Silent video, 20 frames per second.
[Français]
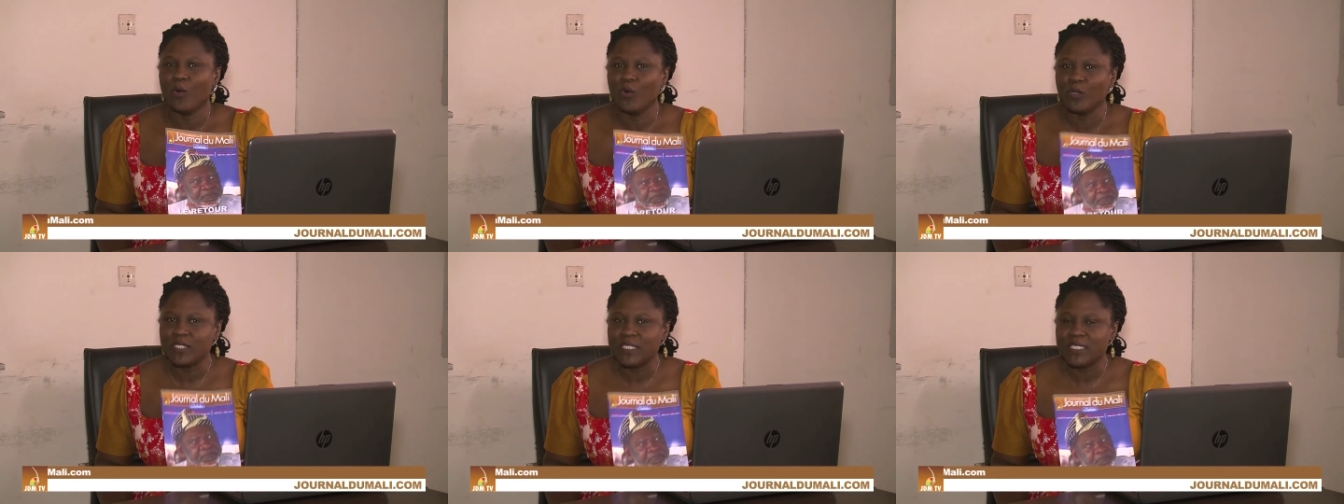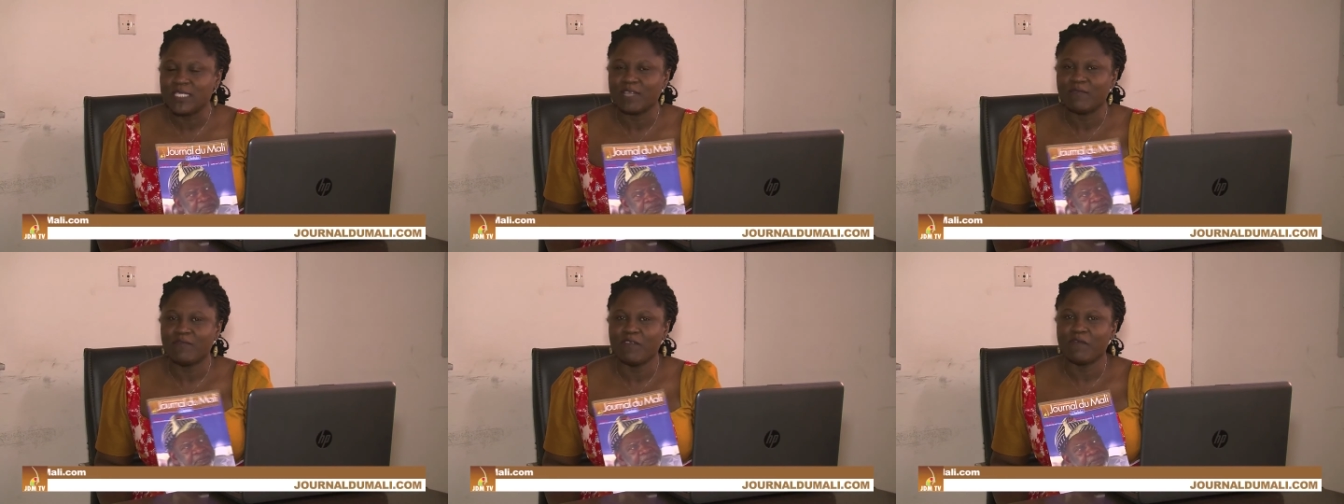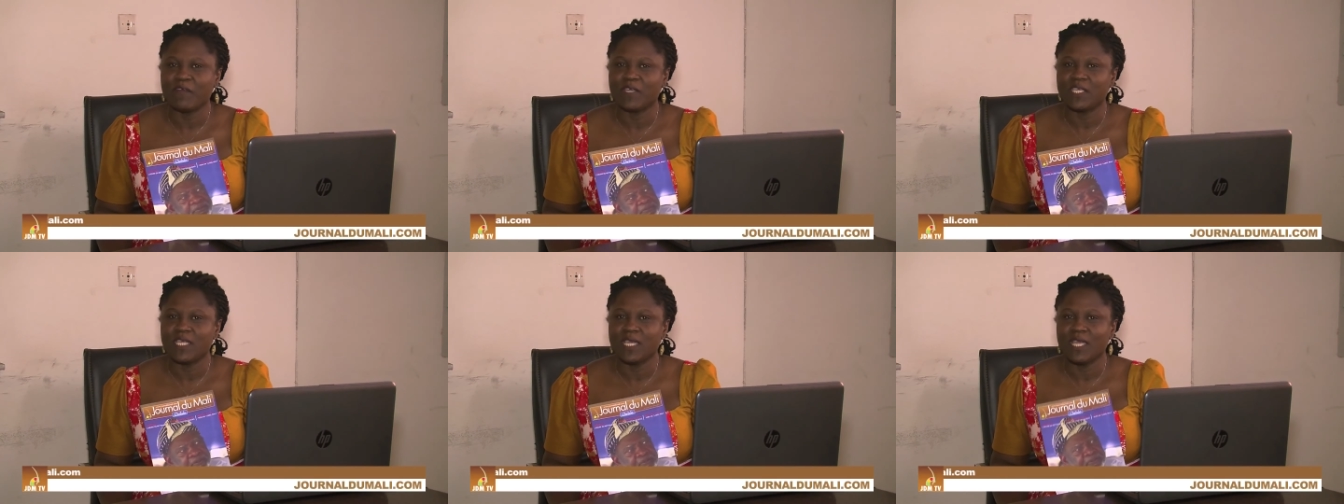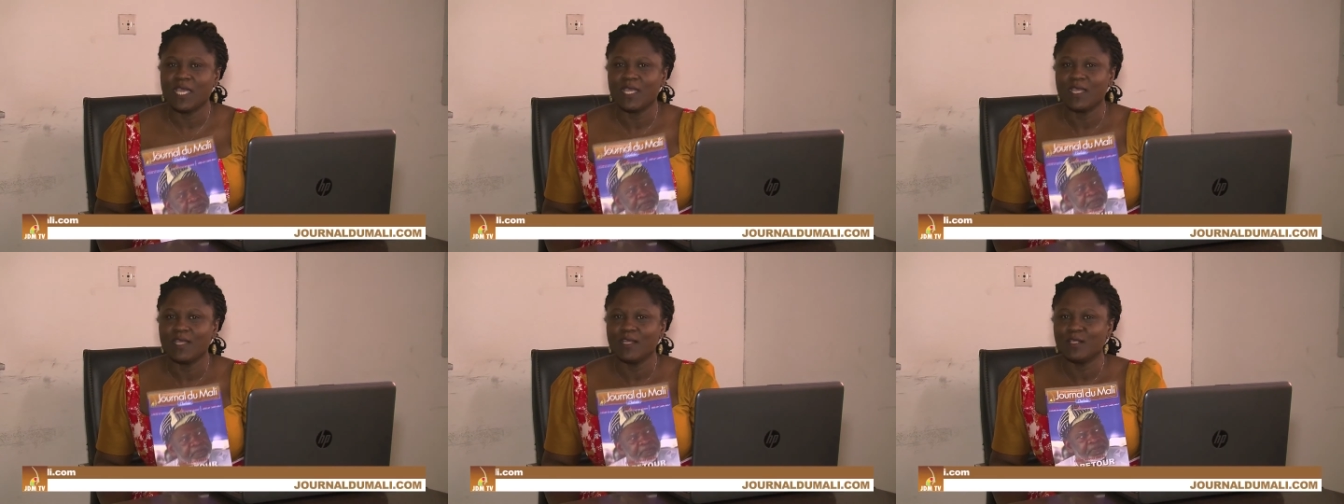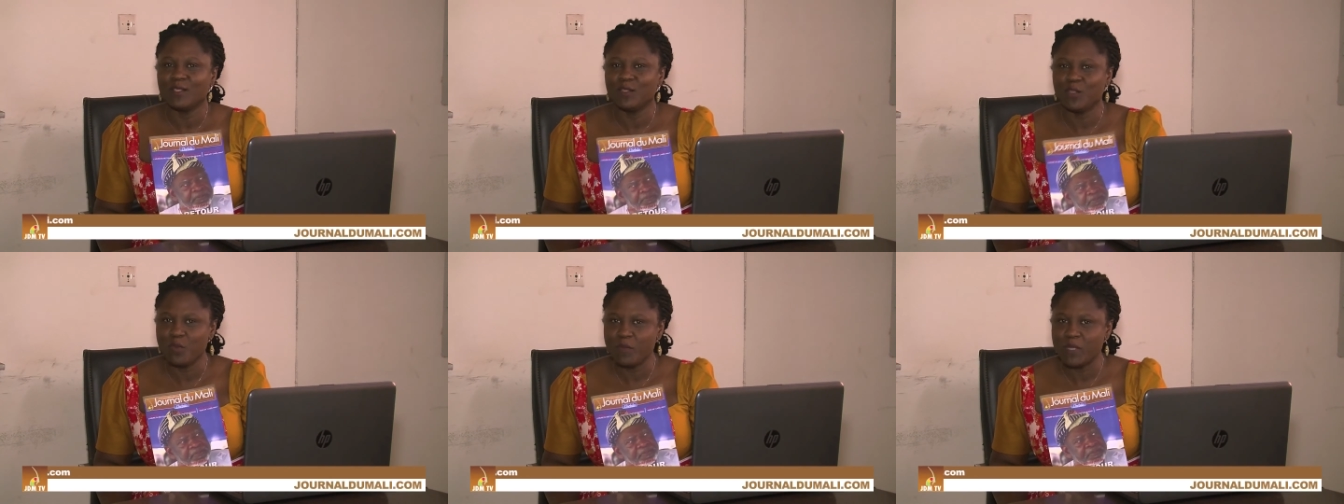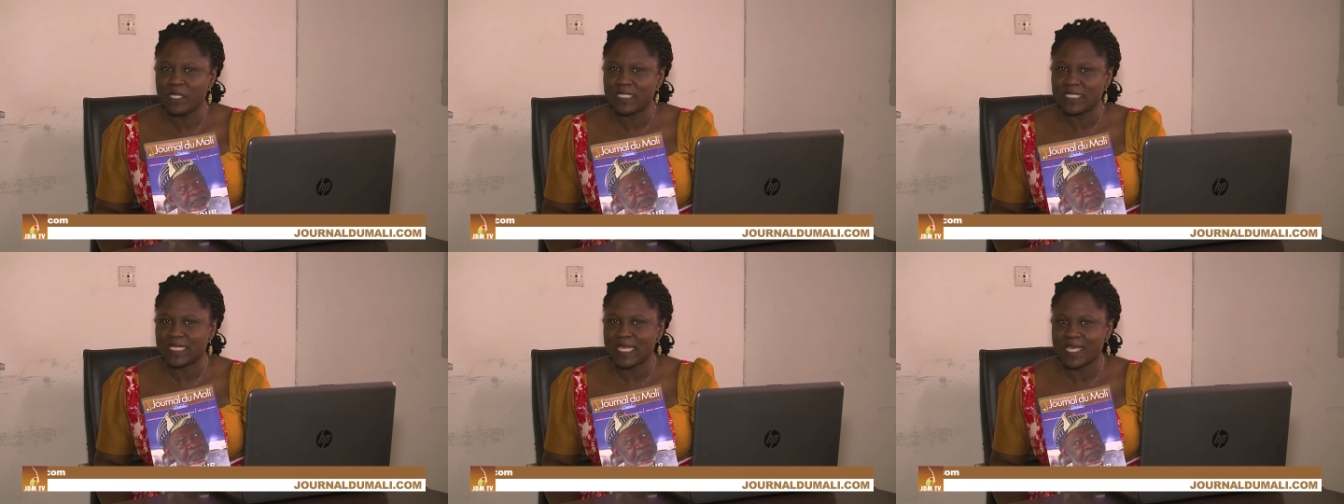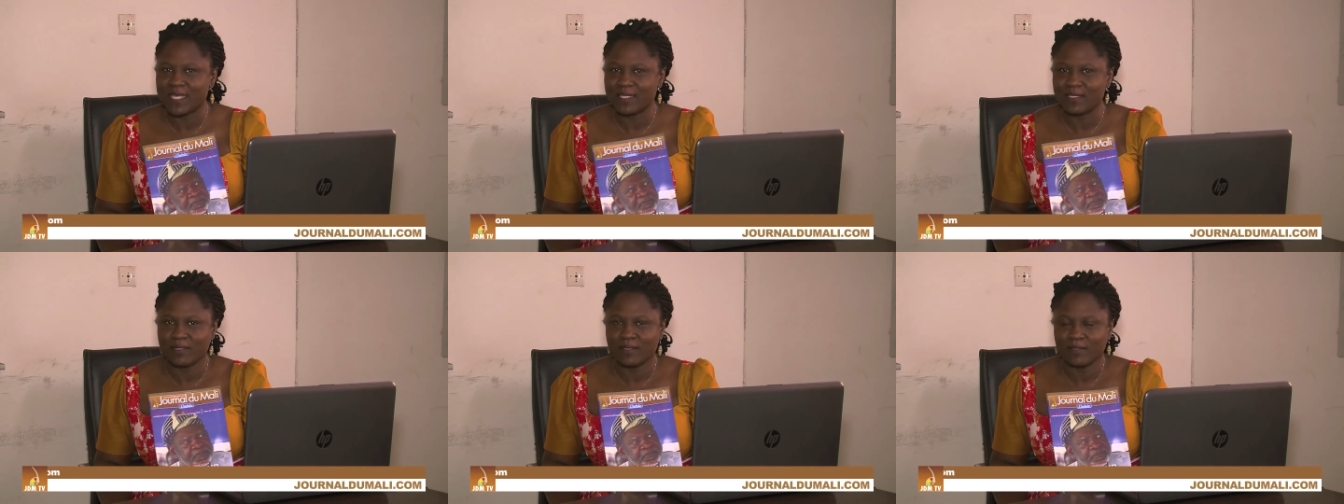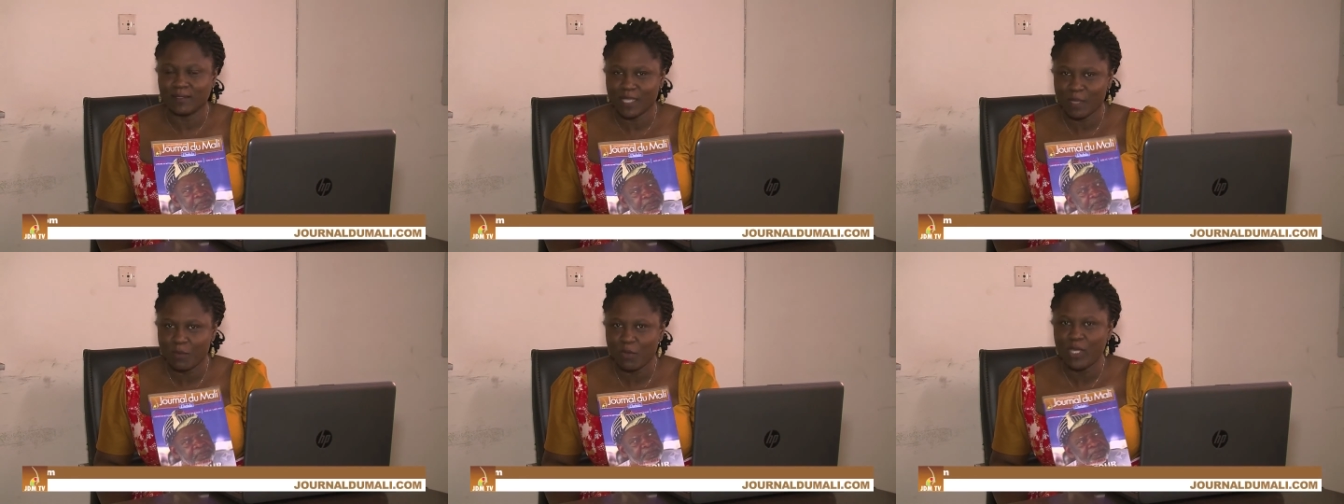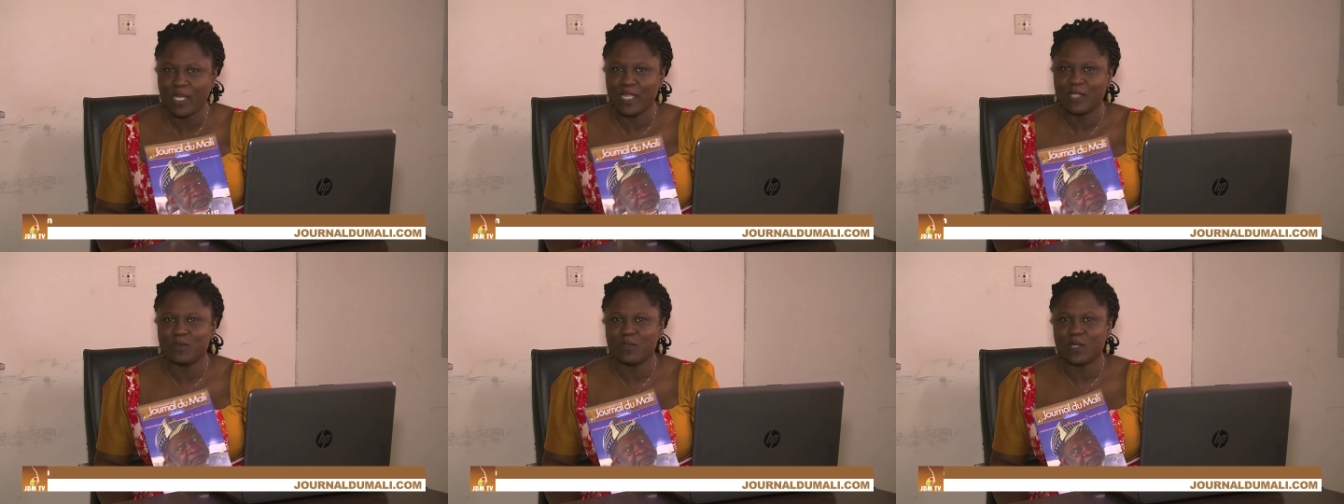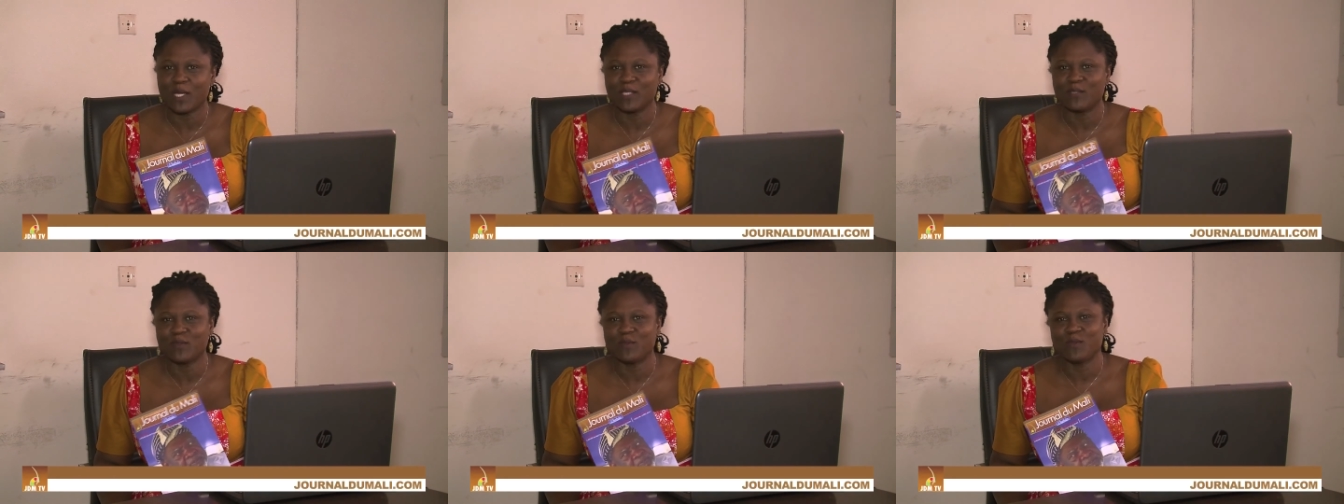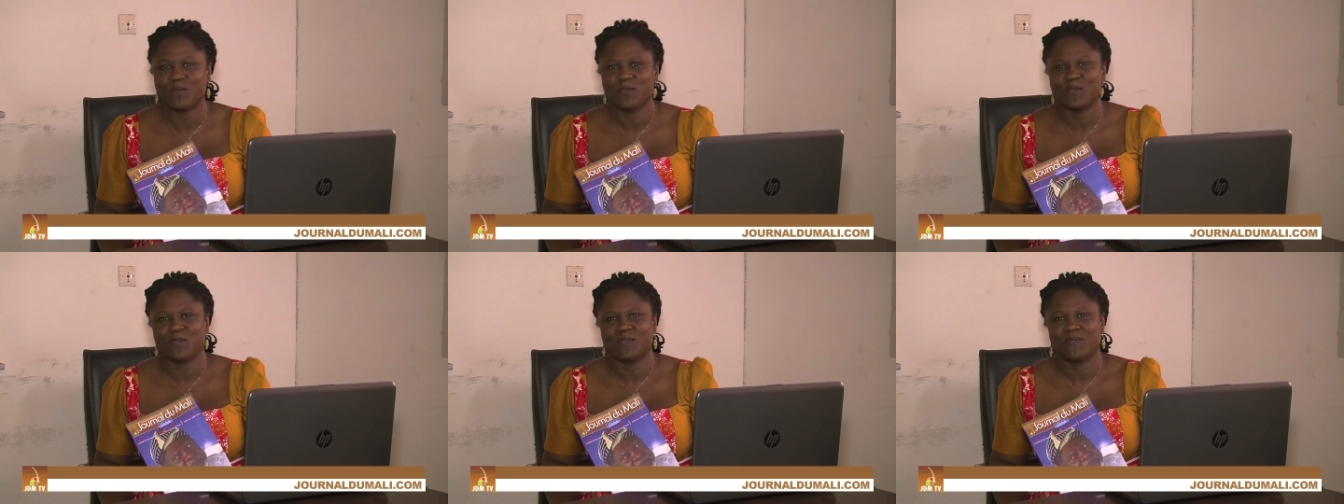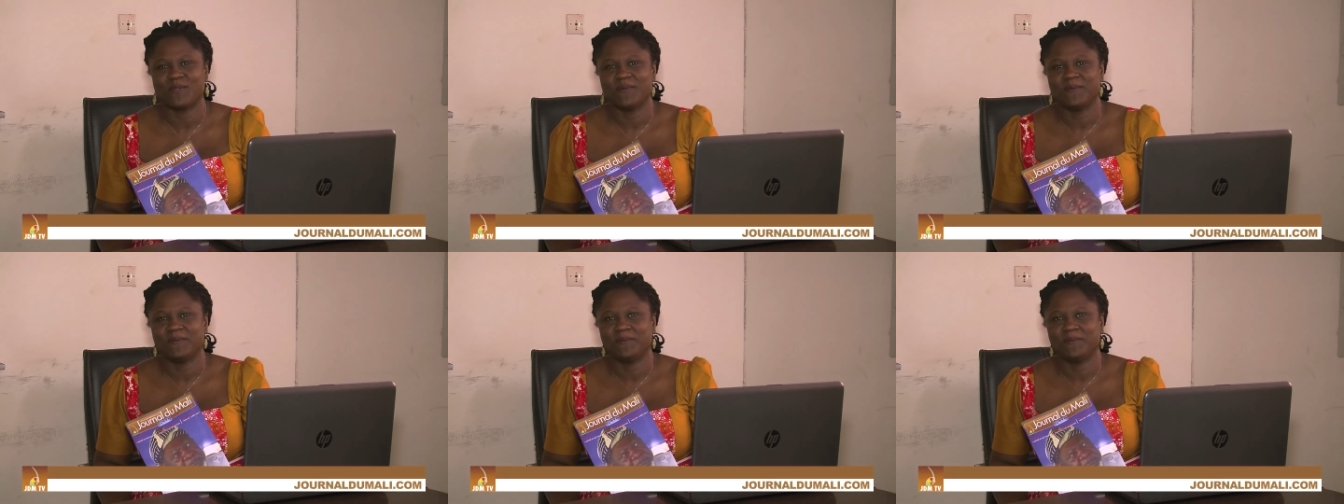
au 17 février 2016. Très bonne lecture à tous.